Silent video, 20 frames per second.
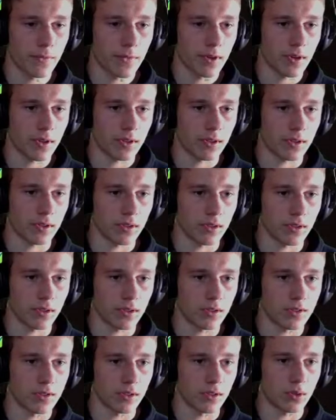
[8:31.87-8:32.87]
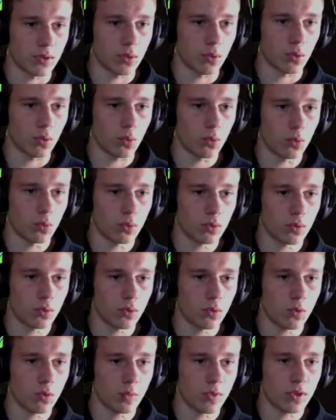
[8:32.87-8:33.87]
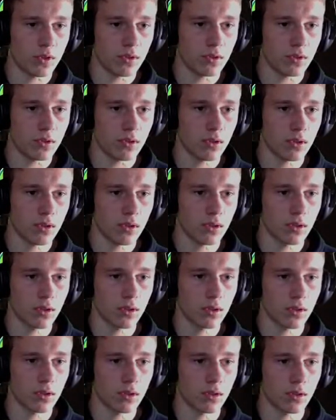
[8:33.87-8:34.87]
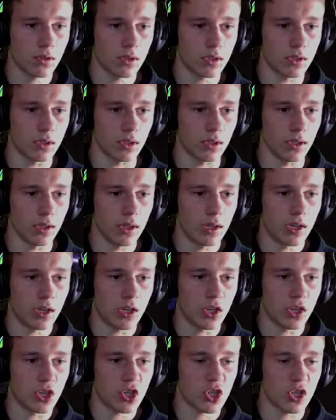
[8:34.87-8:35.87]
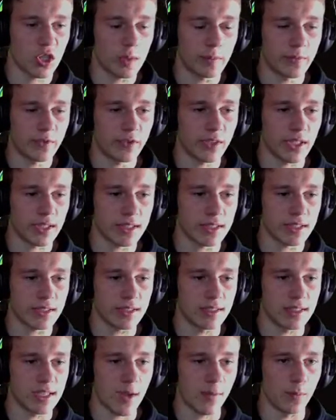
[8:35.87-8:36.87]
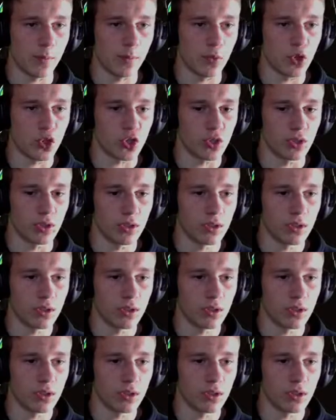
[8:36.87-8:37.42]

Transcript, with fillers: Und äh, Silikongummi... Hier. Schlingpflanzensamenbüschel.